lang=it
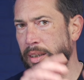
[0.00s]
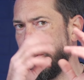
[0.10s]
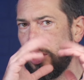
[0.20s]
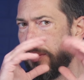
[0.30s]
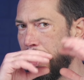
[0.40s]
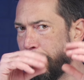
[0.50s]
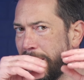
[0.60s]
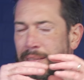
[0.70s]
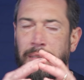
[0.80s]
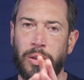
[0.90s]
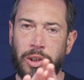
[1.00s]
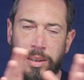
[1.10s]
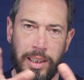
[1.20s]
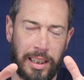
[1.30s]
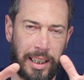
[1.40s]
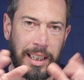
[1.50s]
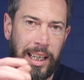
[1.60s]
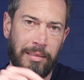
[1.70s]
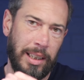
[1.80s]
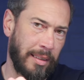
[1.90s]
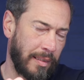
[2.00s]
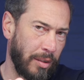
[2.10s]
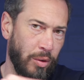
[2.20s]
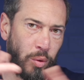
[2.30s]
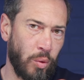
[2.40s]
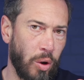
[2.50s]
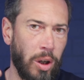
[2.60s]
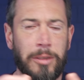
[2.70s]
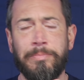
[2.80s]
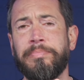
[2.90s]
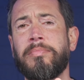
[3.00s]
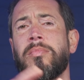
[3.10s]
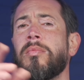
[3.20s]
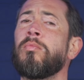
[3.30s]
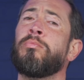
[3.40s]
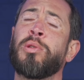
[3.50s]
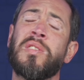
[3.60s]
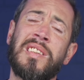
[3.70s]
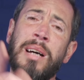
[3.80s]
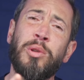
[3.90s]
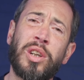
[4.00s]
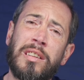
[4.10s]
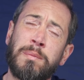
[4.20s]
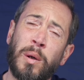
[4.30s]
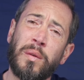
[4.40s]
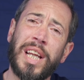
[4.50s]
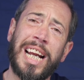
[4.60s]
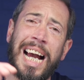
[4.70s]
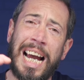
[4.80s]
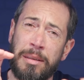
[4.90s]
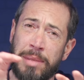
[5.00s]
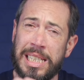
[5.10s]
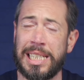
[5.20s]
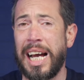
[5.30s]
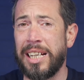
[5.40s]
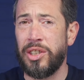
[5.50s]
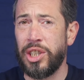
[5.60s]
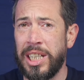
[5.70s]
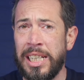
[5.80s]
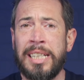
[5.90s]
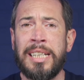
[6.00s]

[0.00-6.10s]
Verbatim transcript: eh, diciamo bassa voce perché chiaramente essendo Google possiamo rispondere ai messaggi,